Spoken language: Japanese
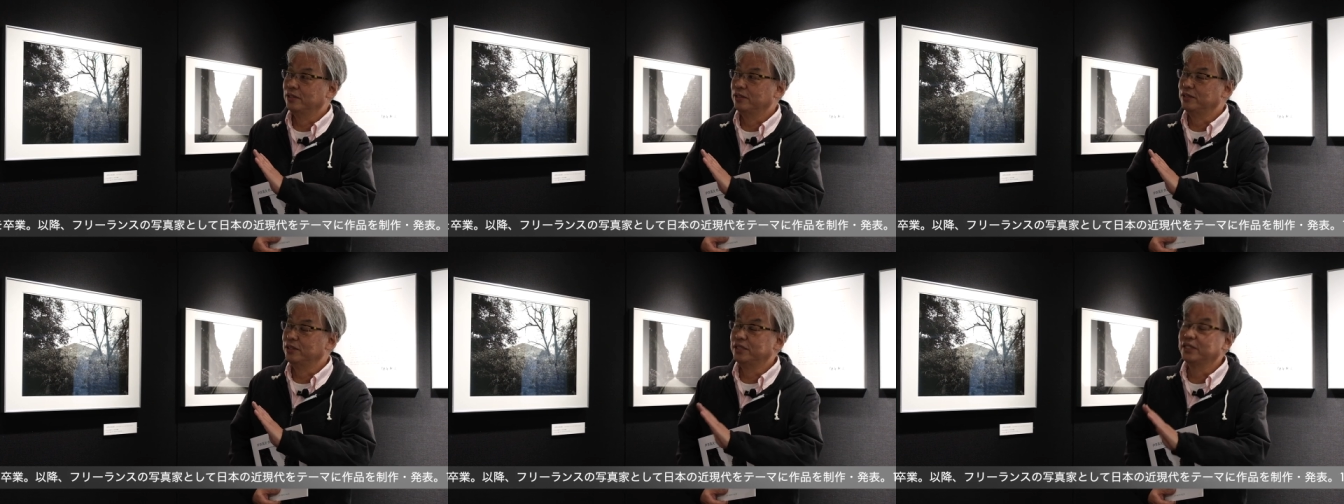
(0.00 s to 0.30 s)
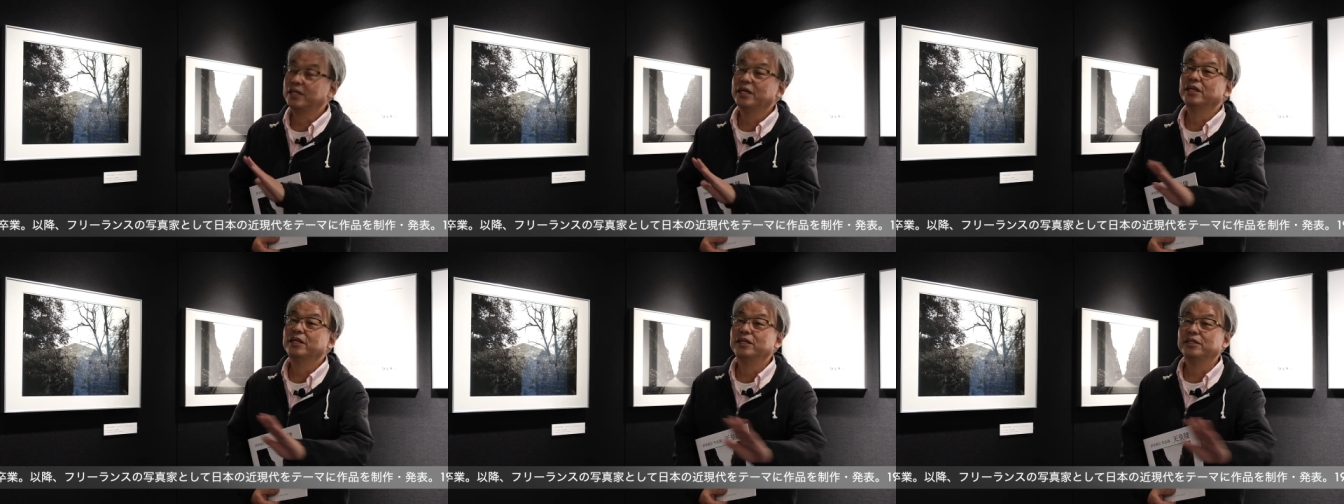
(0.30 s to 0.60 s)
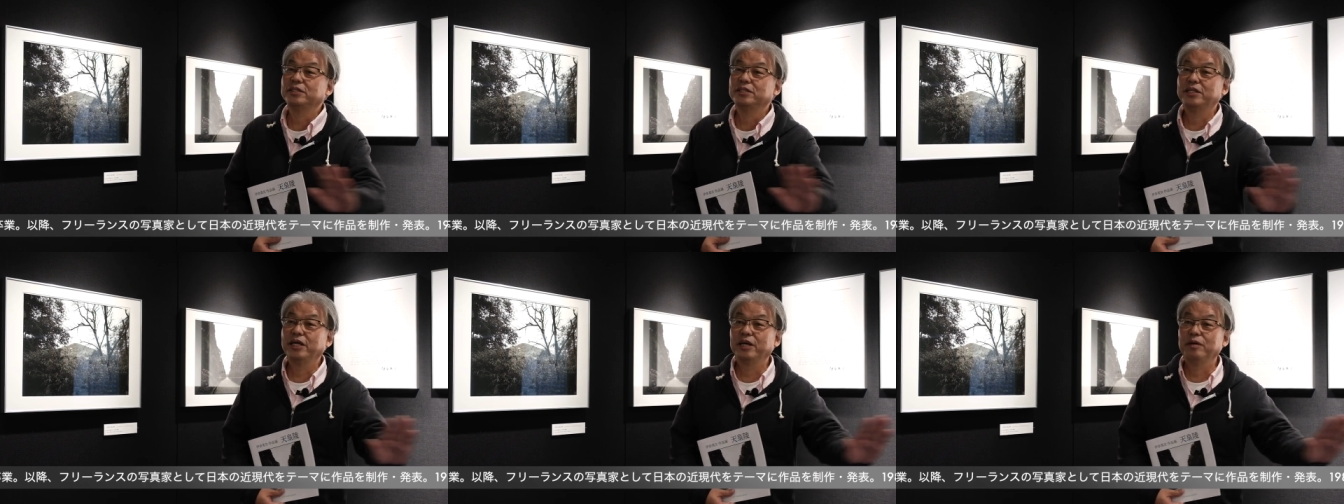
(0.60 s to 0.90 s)
時系
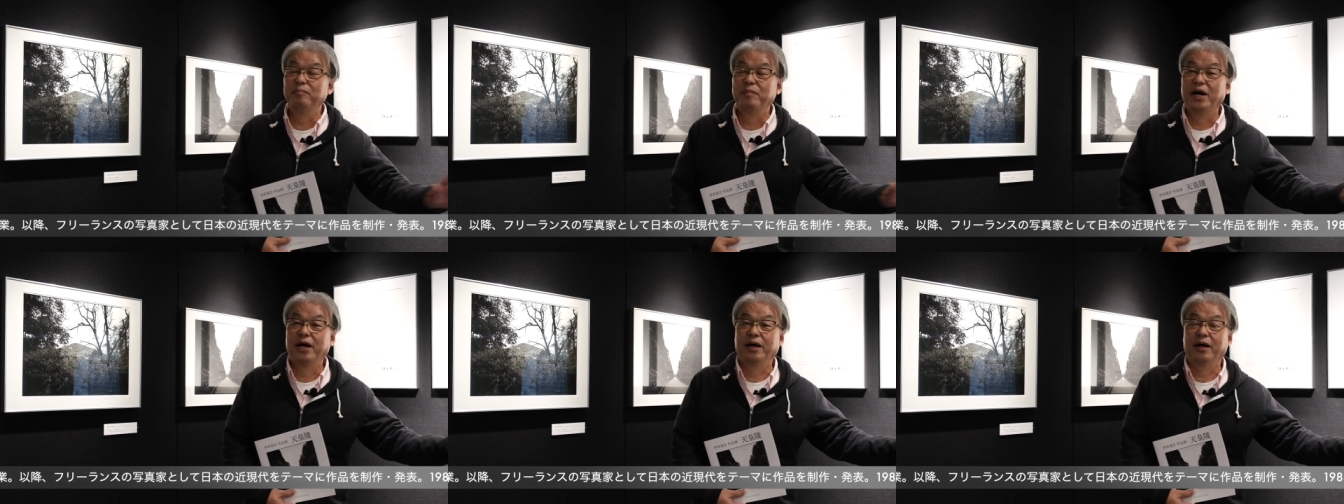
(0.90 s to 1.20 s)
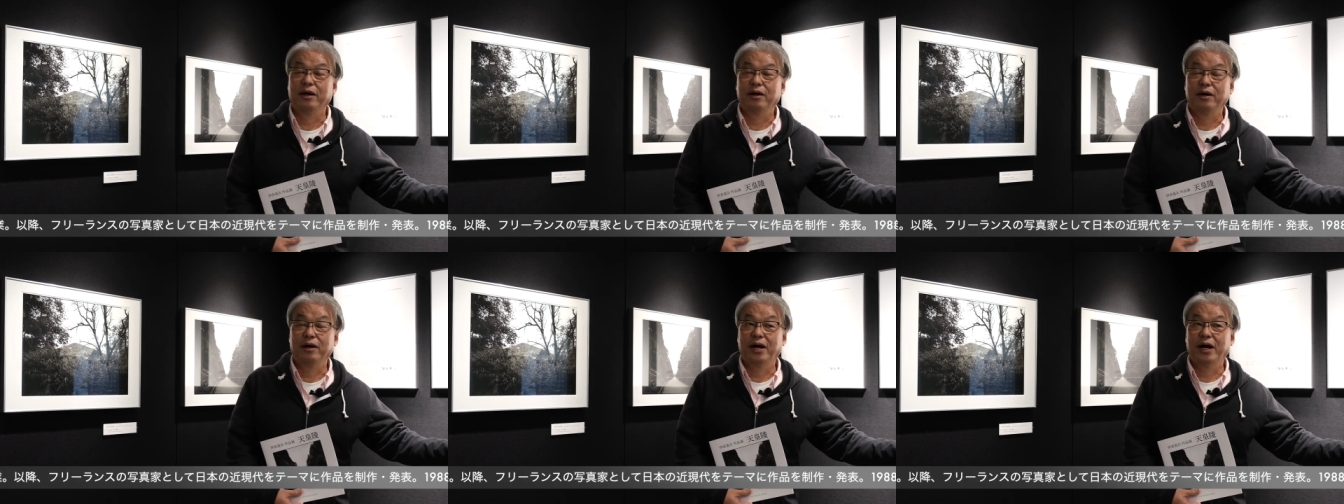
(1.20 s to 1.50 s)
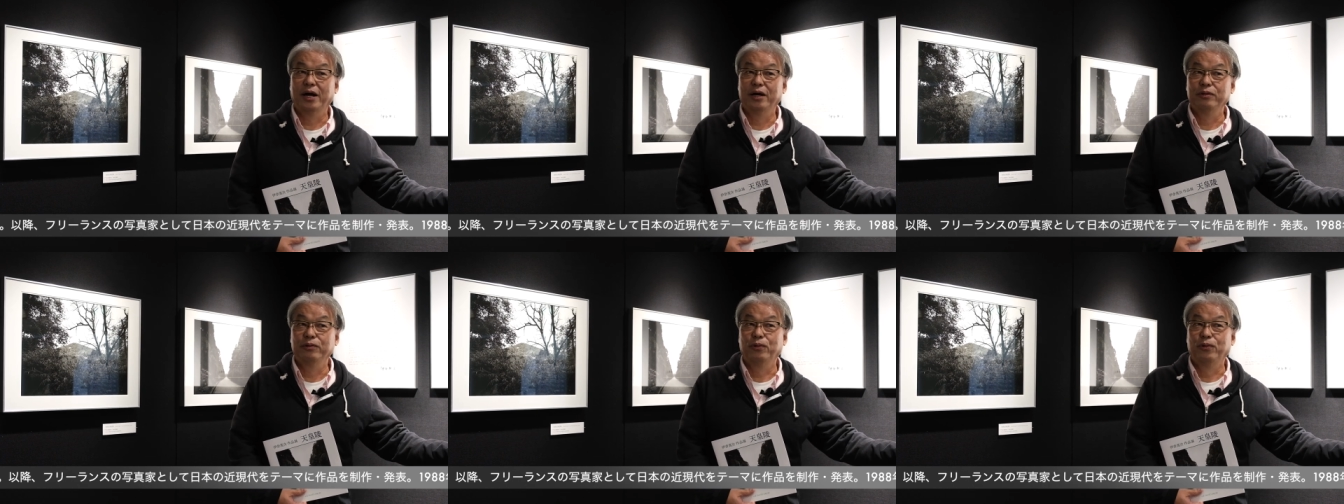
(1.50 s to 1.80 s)
列でま
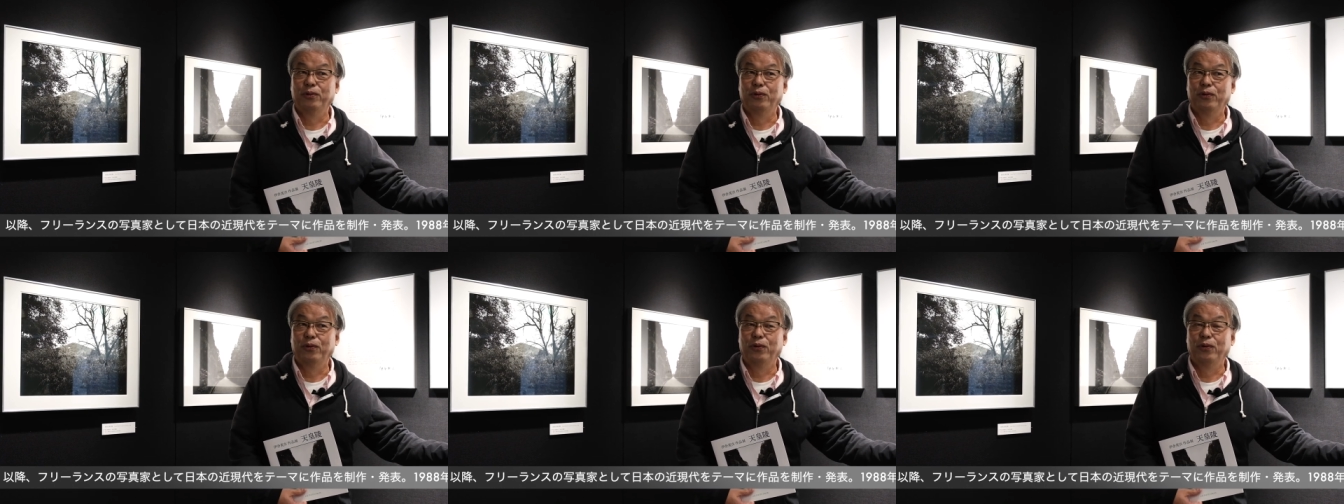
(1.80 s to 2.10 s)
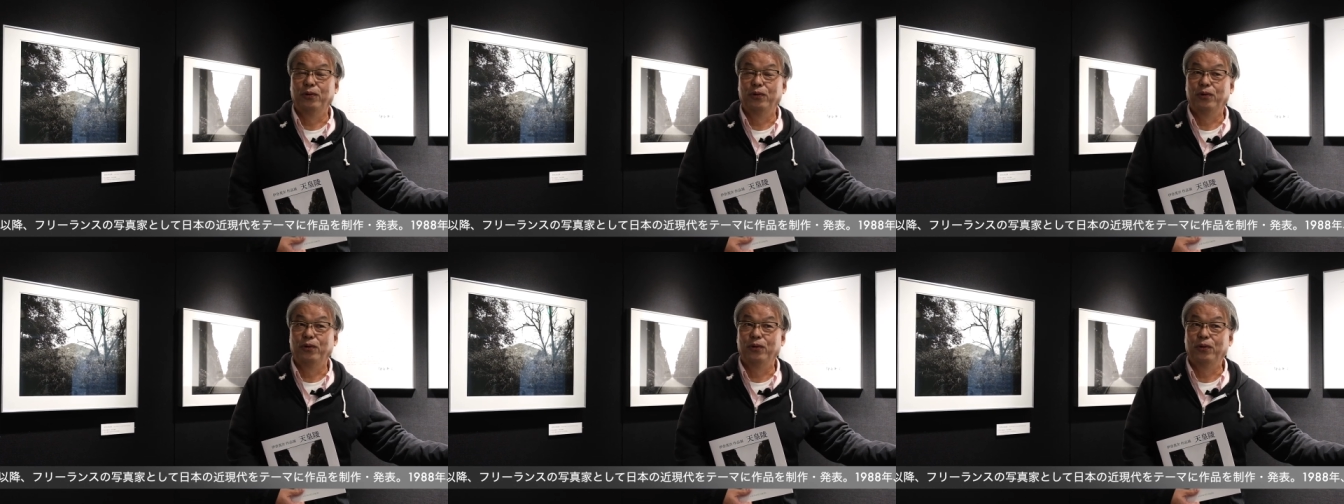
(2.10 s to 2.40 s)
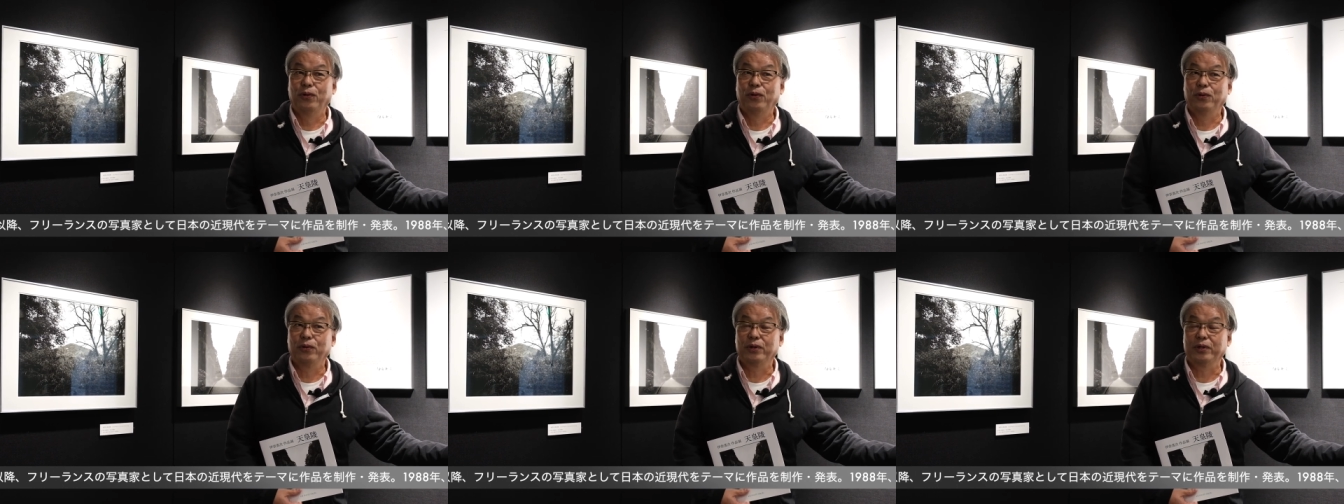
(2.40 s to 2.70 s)
ああ
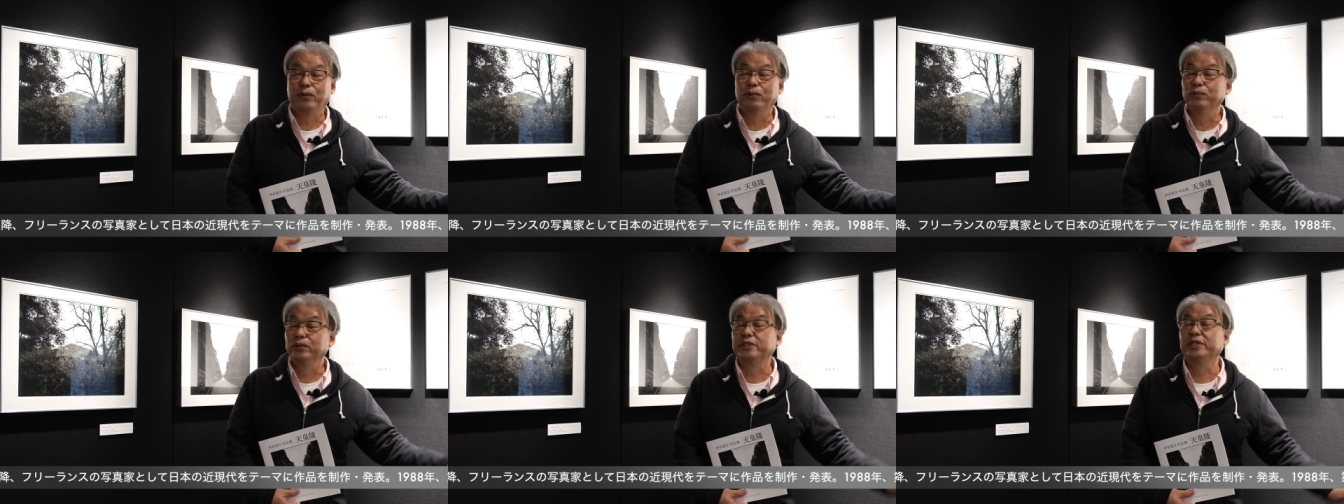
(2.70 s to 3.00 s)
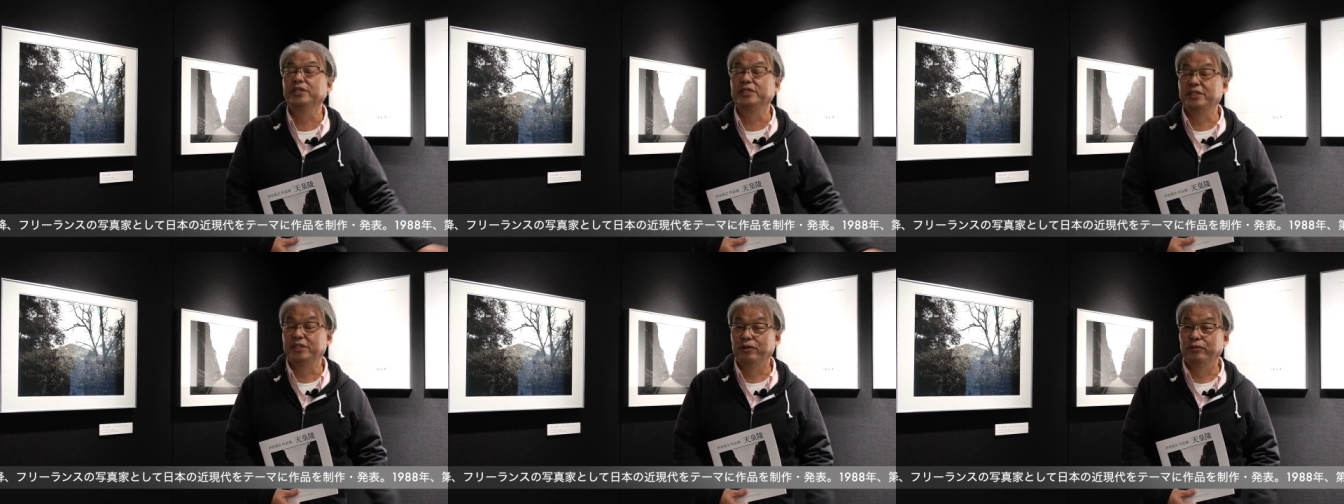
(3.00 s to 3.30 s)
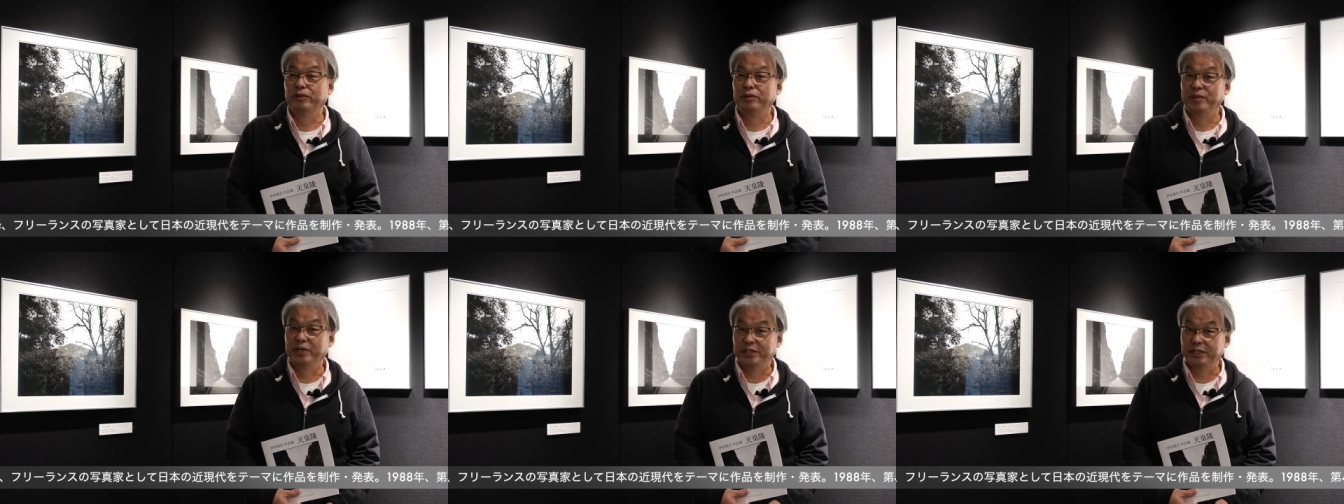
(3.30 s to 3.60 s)
のー、構成して
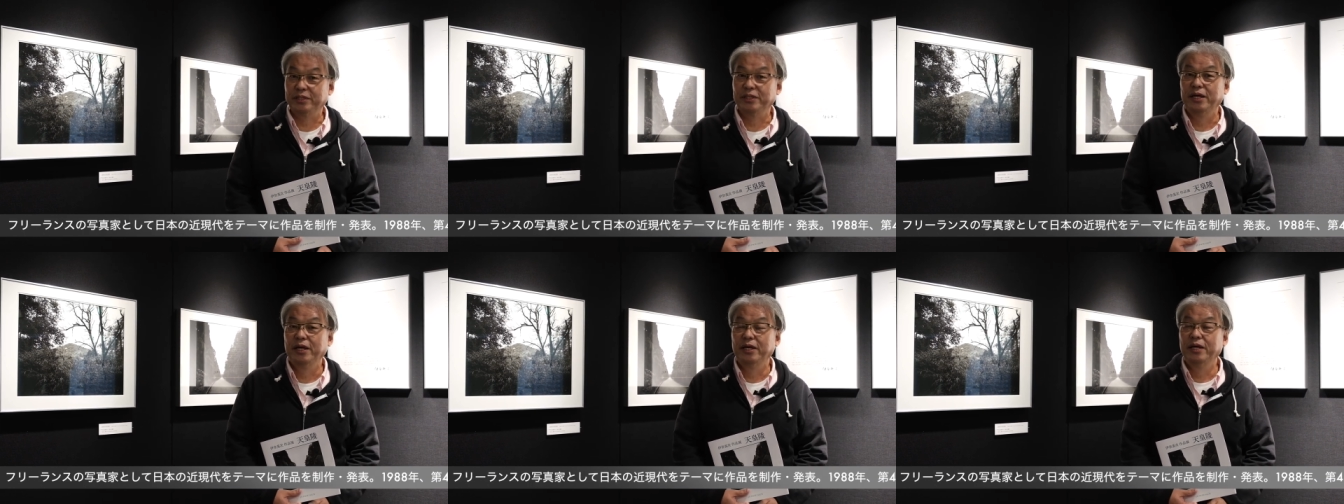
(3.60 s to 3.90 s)
おります。